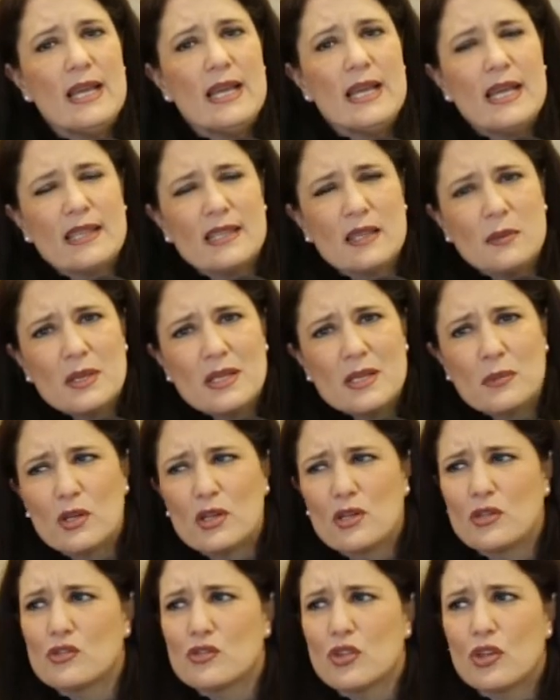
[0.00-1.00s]
Y también,
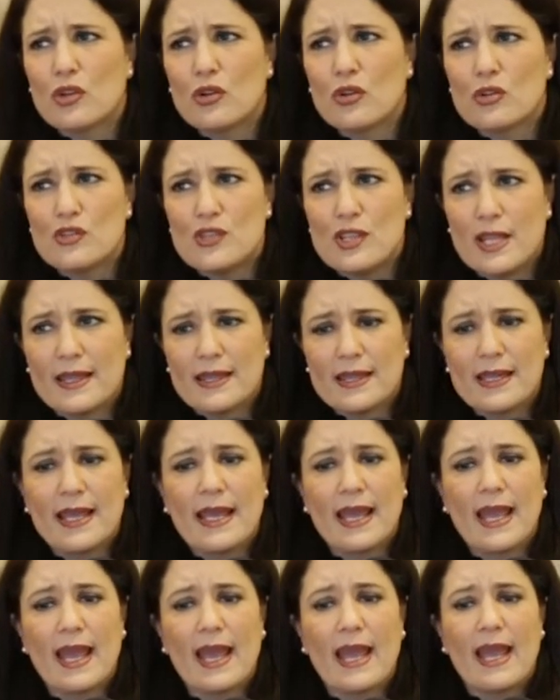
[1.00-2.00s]
bueno, estoy consciente
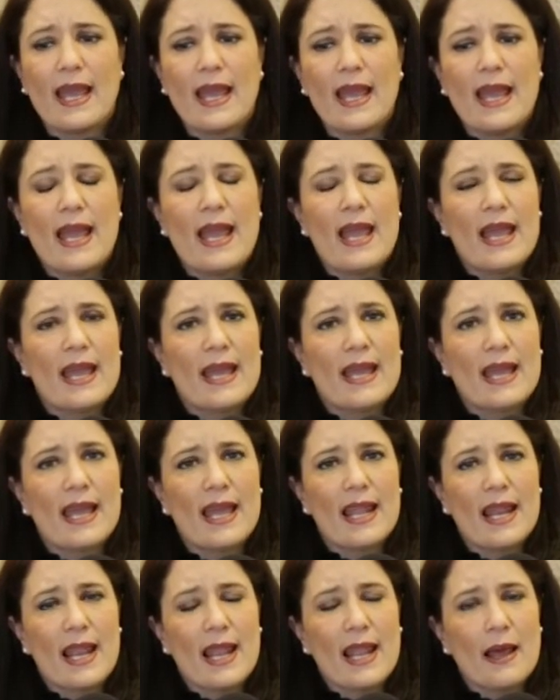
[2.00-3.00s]
que,
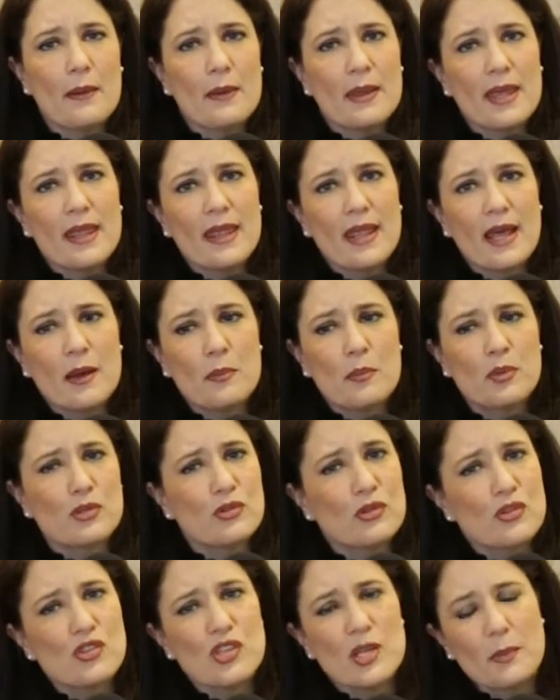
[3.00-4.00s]
que la vida pues
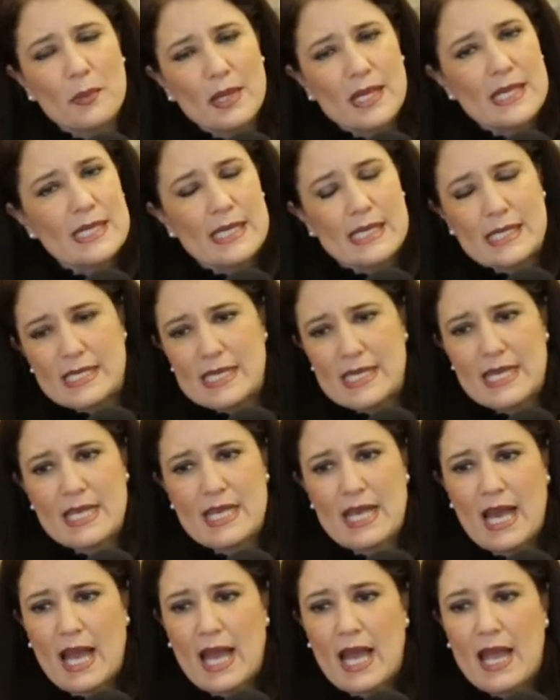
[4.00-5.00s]
no siempre es
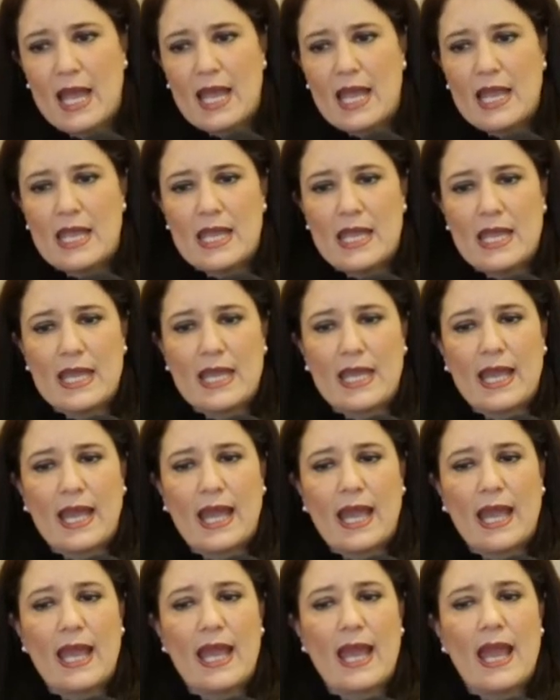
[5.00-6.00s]
sencilla y
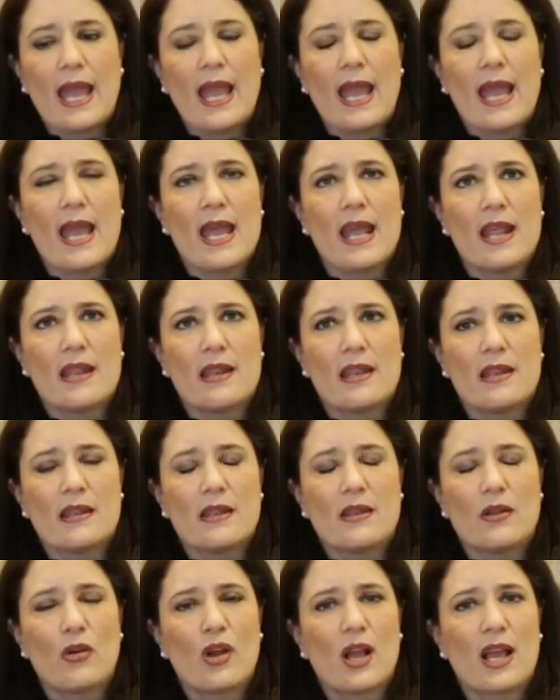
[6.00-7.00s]
que
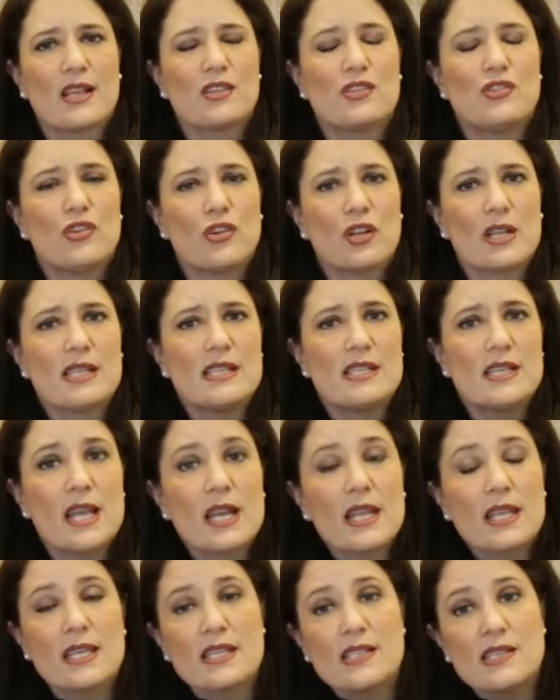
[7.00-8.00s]
en ocasiones
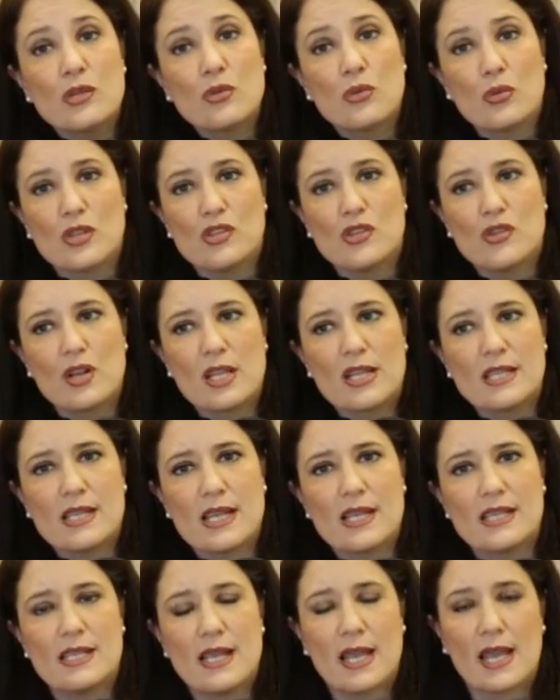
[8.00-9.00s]
ciertas situaciones
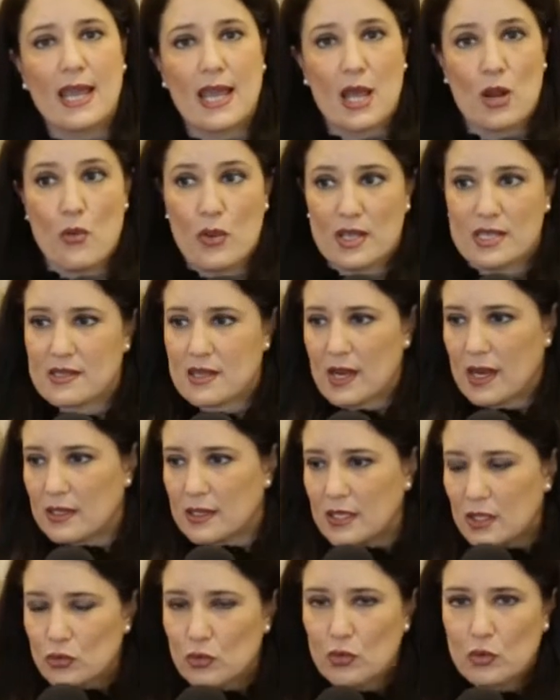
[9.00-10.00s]
hacen que nuestra
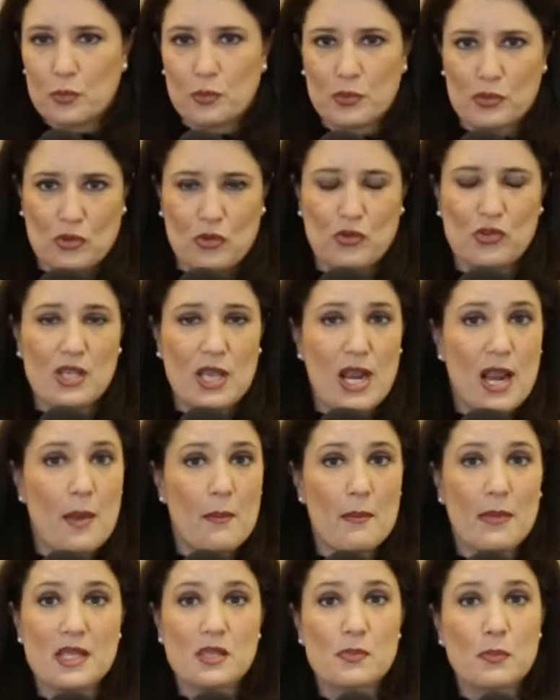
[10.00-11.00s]
actitud pues no sea la
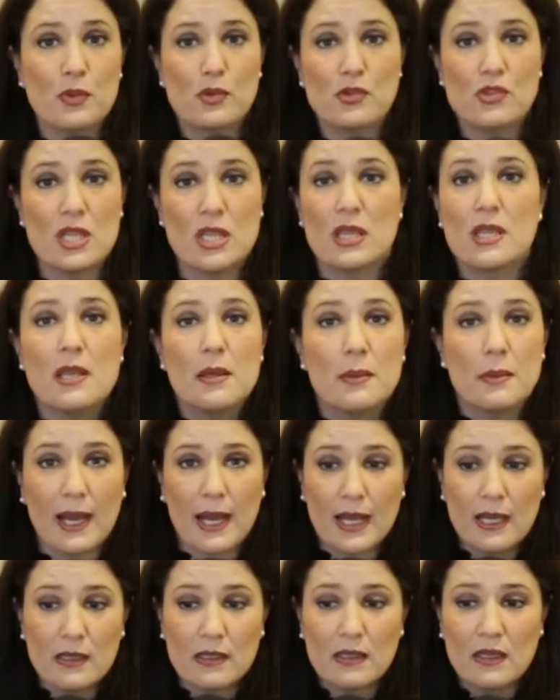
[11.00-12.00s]
más
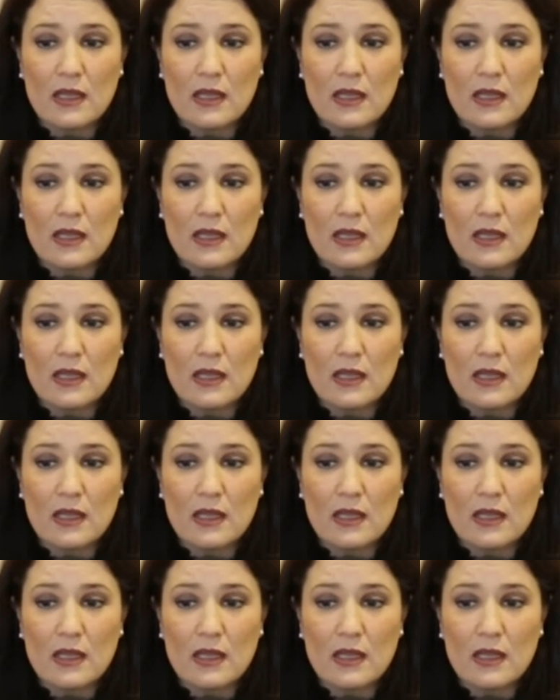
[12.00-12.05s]
positiva